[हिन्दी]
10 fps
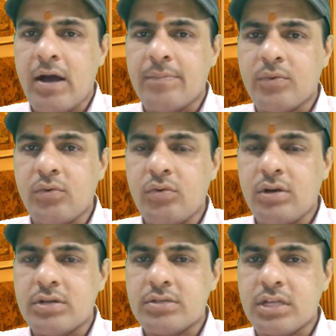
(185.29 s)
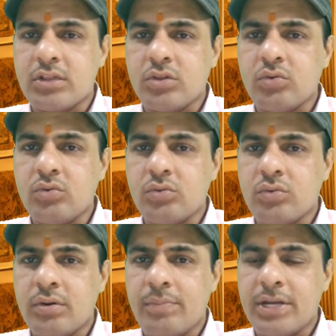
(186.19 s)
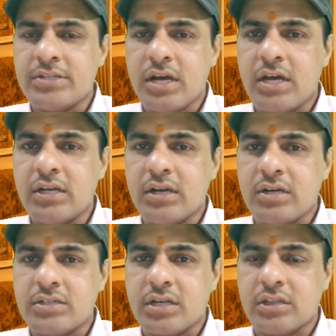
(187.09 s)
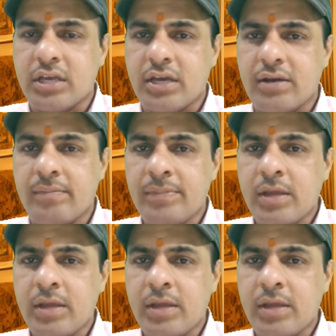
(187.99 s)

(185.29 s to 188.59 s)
आपको शत्रु परेशान कर सकते हैं